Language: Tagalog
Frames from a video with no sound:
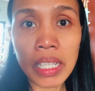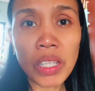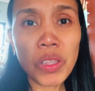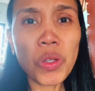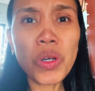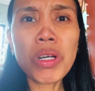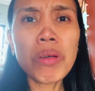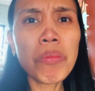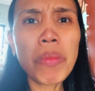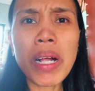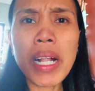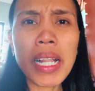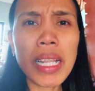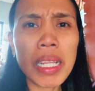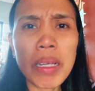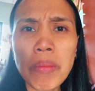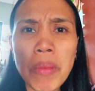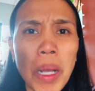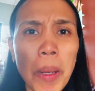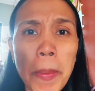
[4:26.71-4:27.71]
Na
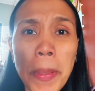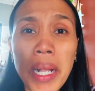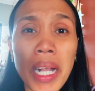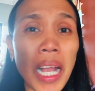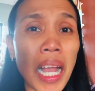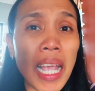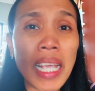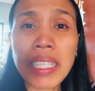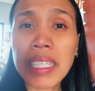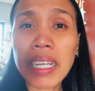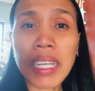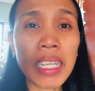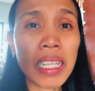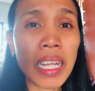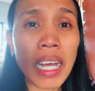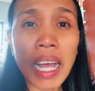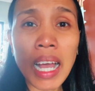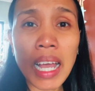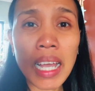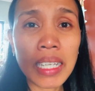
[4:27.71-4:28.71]
normal na mga pagkain na
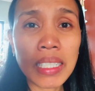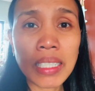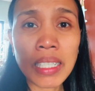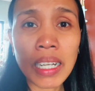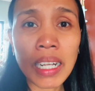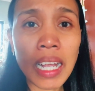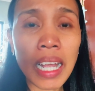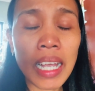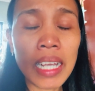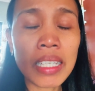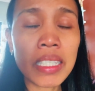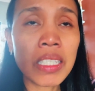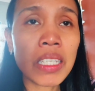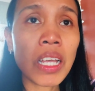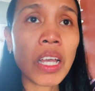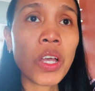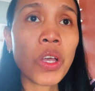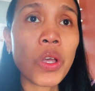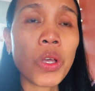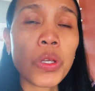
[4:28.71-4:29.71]
kinakain niya guys.